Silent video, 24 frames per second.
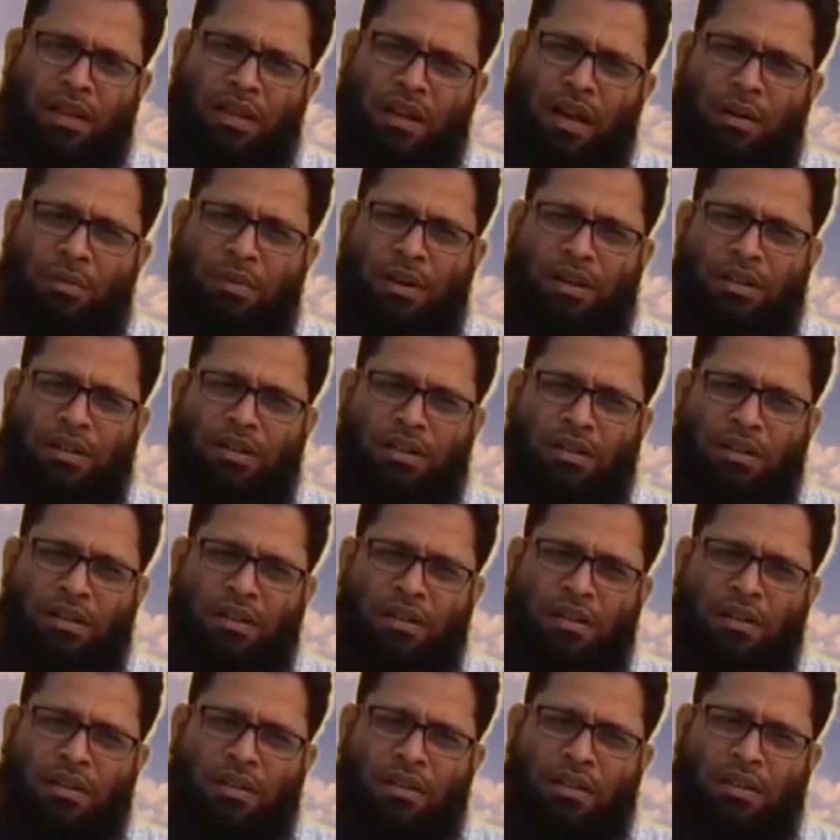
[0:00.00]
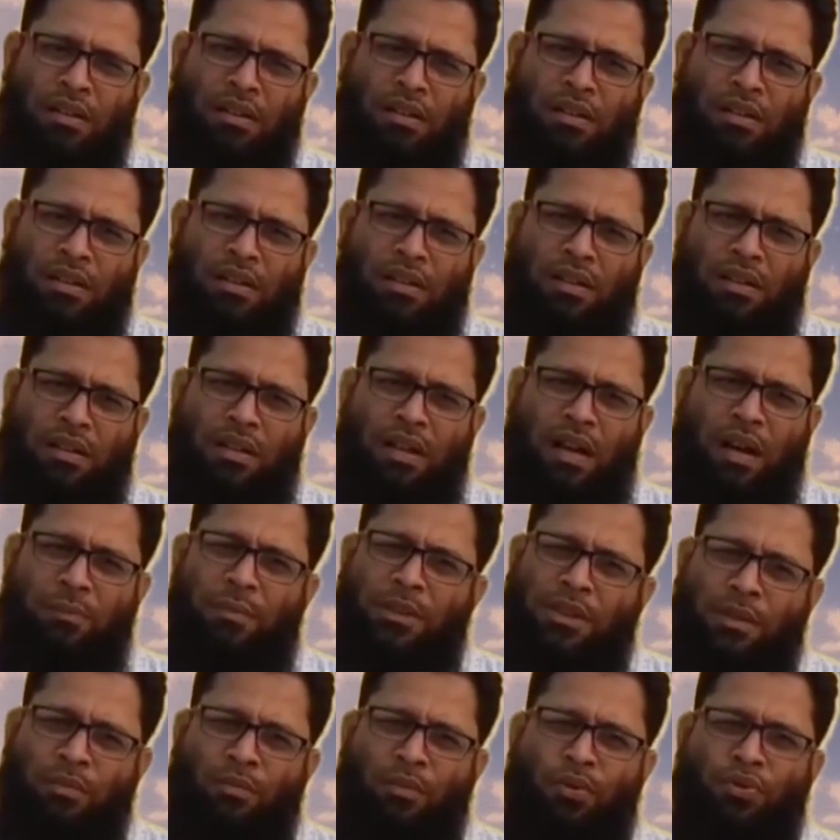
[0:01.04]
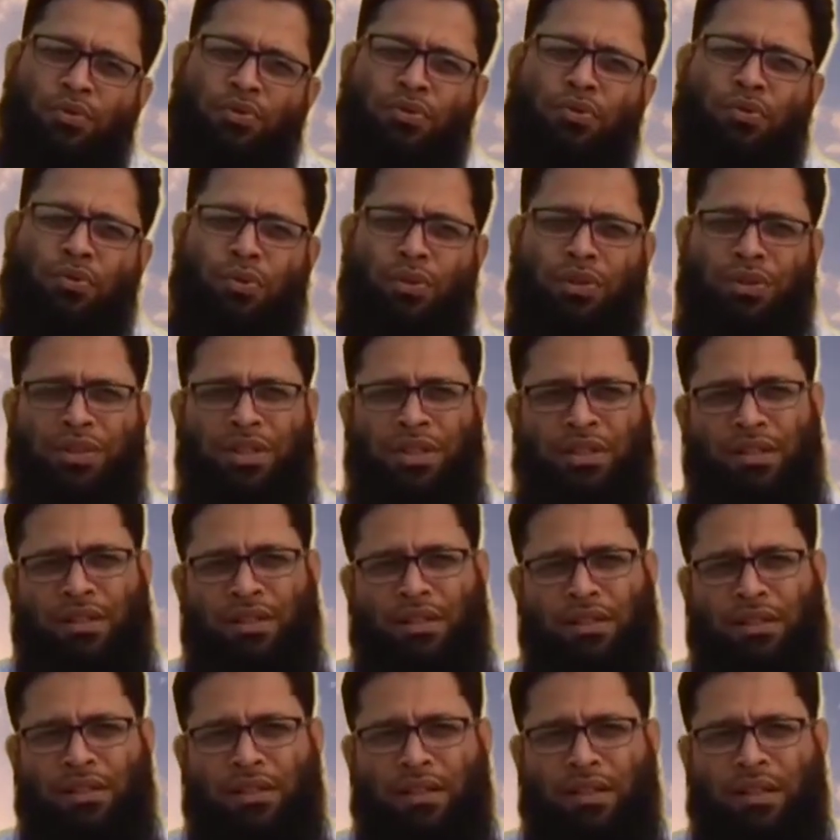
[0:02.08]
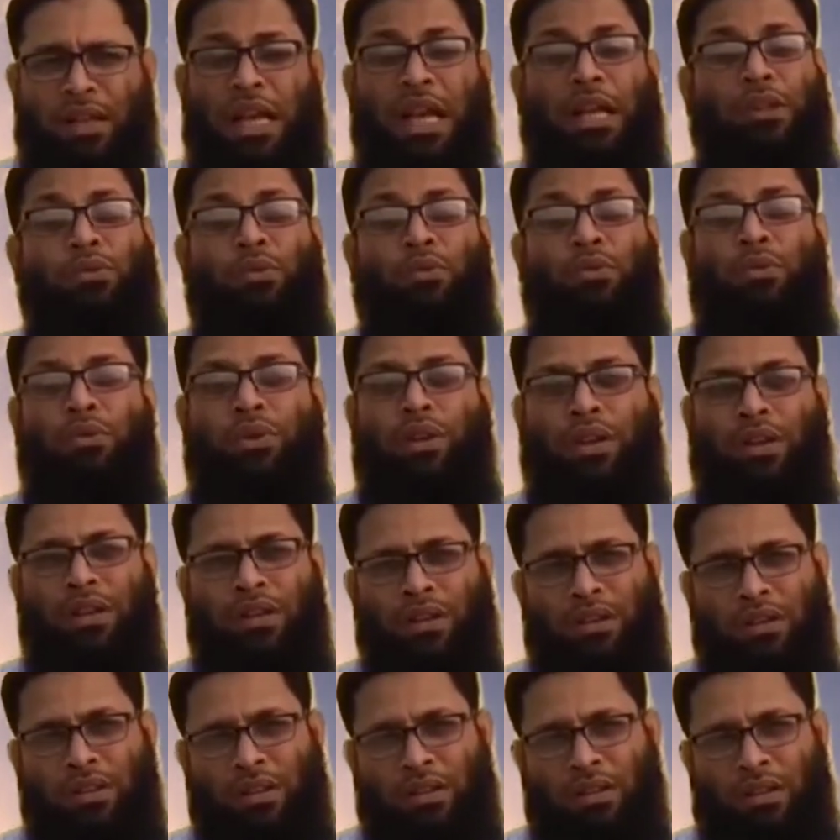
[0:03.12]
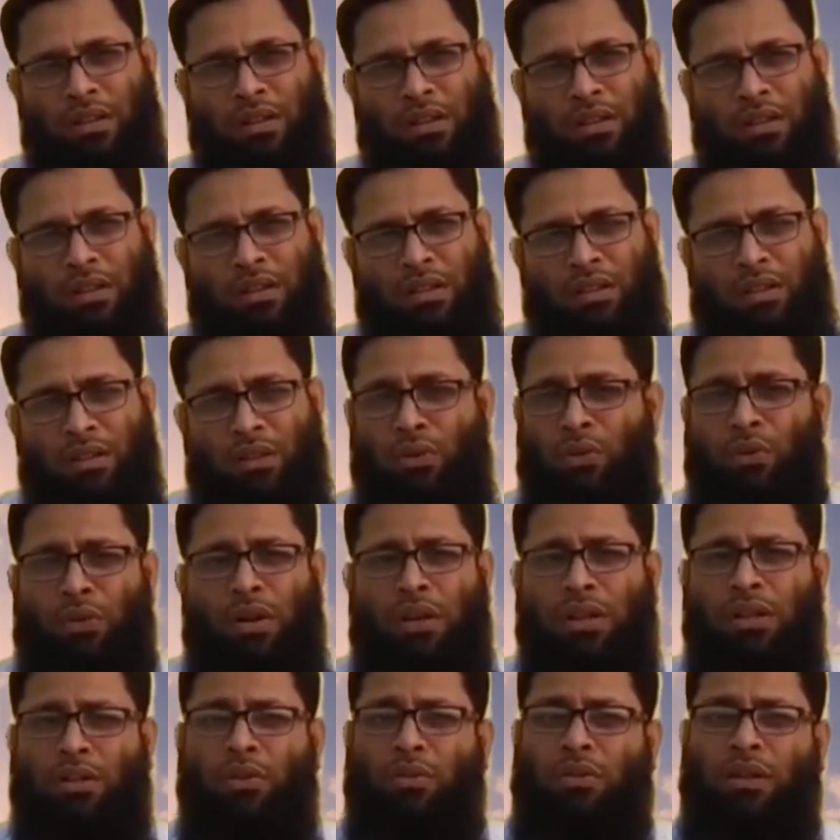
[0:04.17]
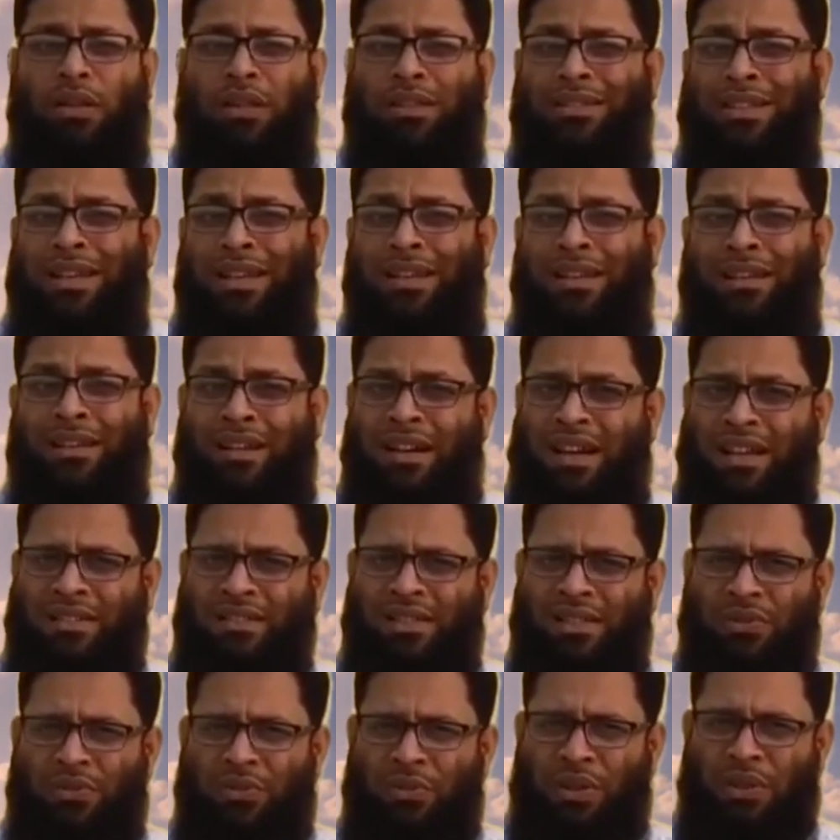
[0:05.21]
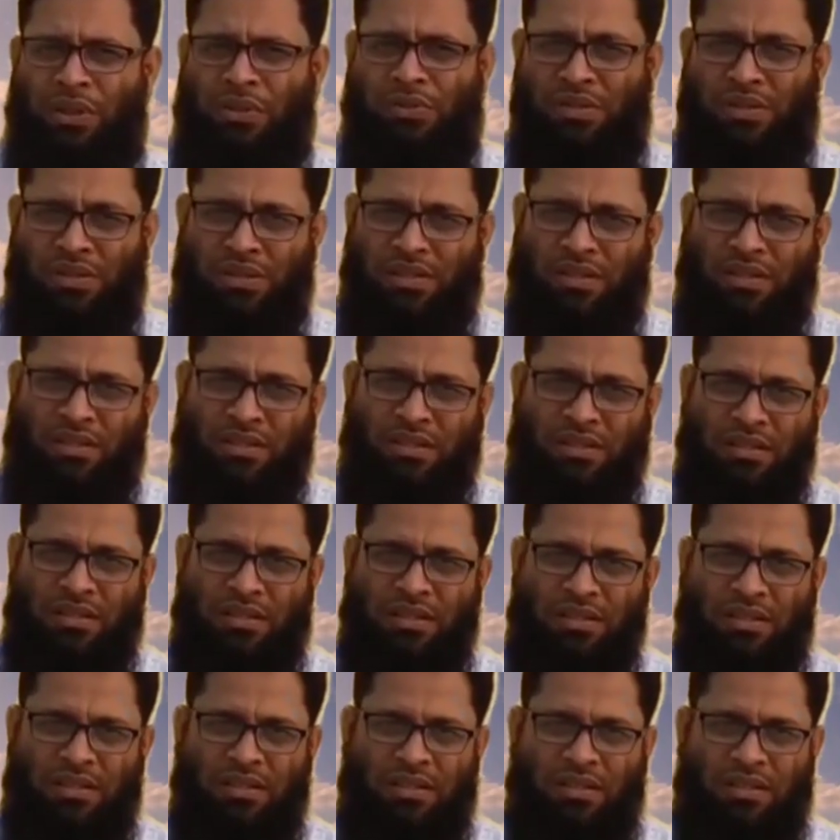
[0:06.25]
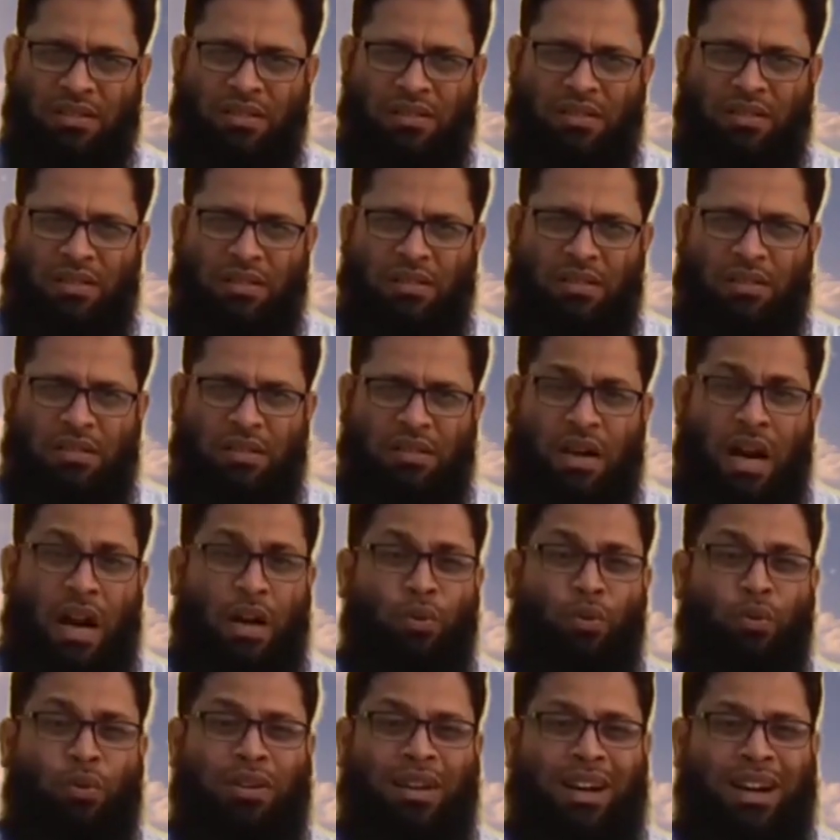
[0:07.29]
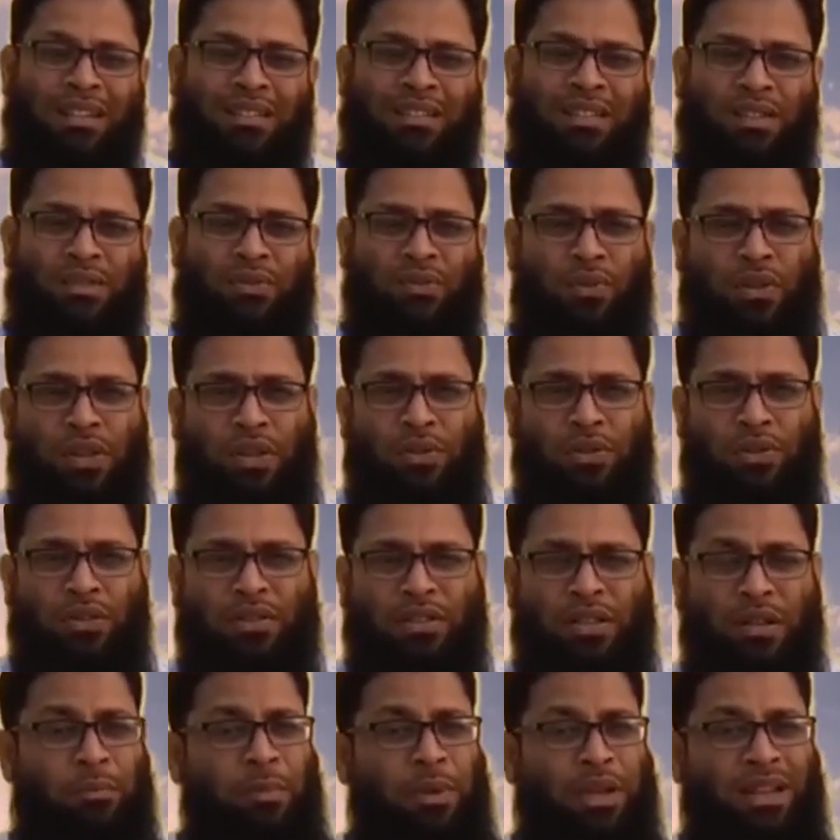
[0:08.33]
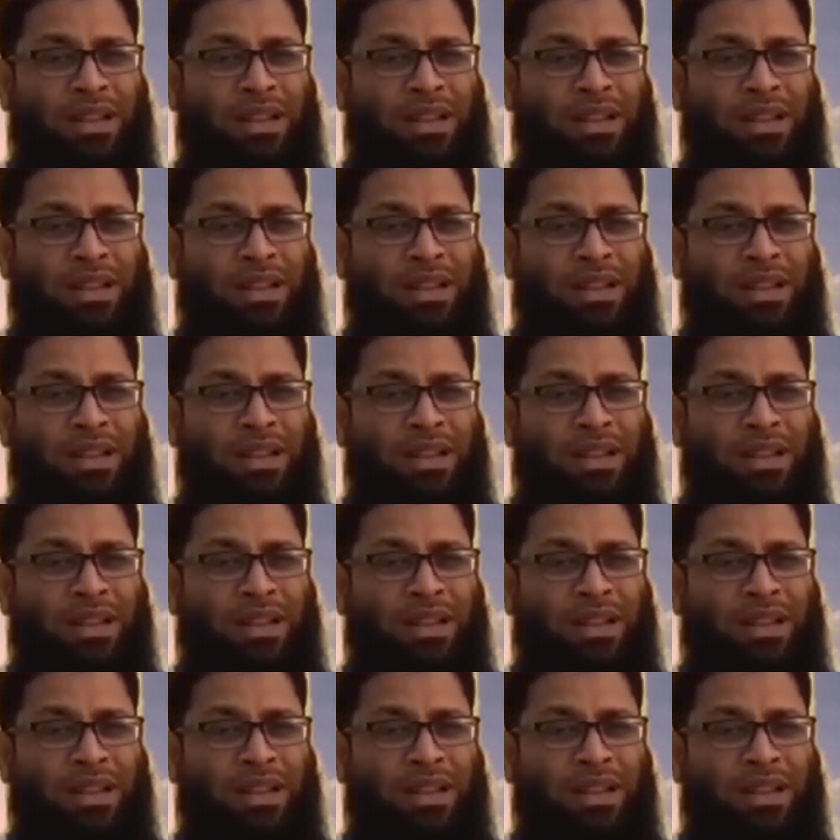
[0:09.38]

এই খাবার আপনি যে মজুদ করছেন এত করে দোকানে দোকানে চালের ক্রাইসিস তৈরি হচ্ছে আলুর ক্রাইসিস তৈরি হচ্ছে